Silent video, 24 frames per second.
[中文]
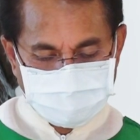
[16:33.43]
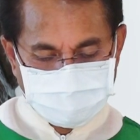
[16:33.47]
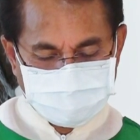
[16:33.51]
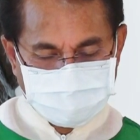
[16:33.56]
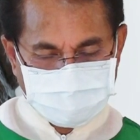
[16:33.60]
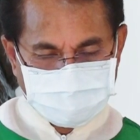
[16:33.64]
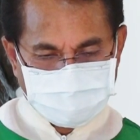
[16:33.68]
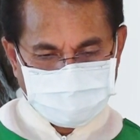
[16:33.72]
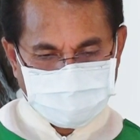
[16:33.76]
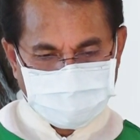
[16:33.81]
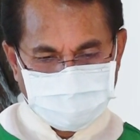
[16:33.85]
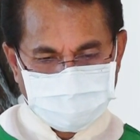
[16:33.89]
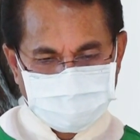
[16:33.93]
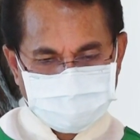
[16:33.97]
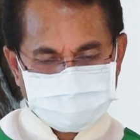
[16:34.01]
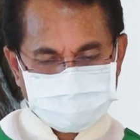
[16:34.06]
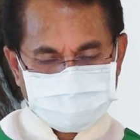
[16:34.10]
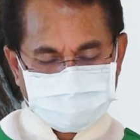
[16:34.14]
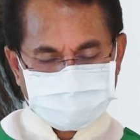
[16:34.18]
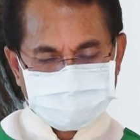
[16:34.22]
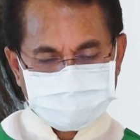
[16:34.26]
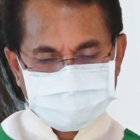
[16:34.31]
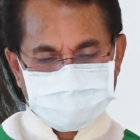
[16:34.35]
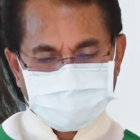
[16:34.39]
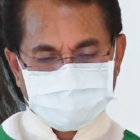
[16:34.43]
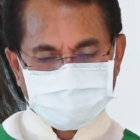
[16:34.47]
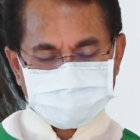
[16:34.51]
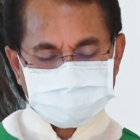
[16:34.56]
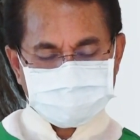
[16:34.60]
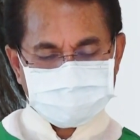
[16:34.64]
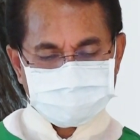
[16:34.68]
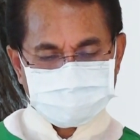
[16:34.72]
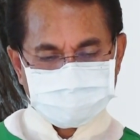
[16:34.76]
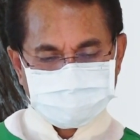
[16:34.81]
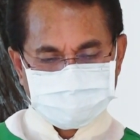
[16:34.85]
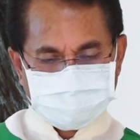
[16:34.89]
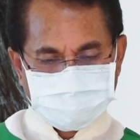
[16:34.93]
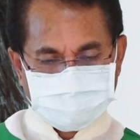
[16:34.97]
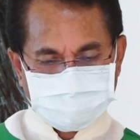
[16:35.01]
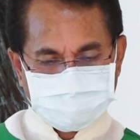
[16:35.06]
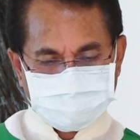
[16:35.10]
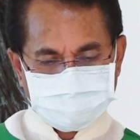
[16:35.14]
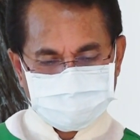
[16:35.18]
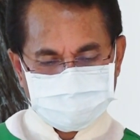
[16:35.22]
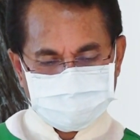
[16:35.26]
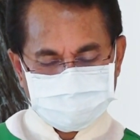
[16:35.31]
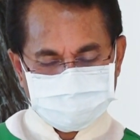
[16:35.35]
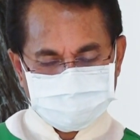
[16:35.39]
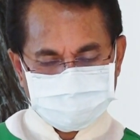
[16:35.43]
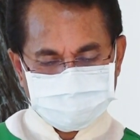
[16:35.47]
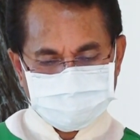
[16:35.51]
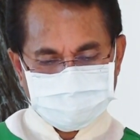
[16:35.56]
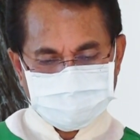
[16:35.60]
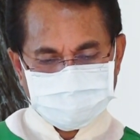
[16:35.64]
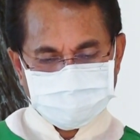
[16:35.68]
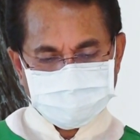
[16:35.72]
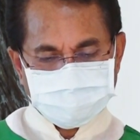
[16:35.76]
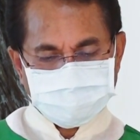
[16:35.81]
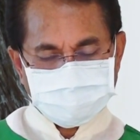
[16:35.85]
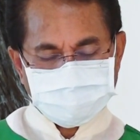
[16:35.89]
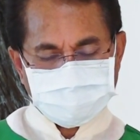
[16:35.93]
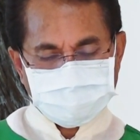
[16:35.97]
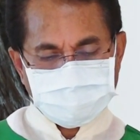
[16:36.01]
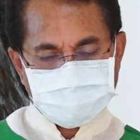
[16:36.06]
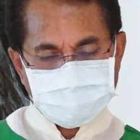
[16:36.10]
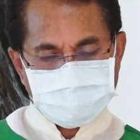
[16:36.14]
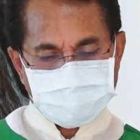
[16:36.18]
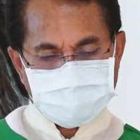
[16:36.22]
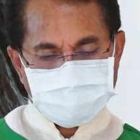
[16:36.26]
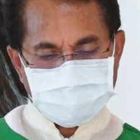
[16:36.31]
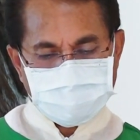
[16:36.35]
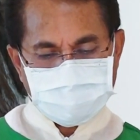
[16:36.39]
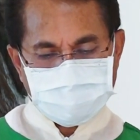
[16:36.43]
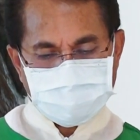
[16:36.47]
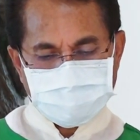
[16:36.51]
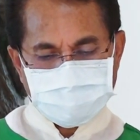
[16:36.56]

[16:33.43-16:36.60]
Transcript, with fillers: 并为拯救世人。我们。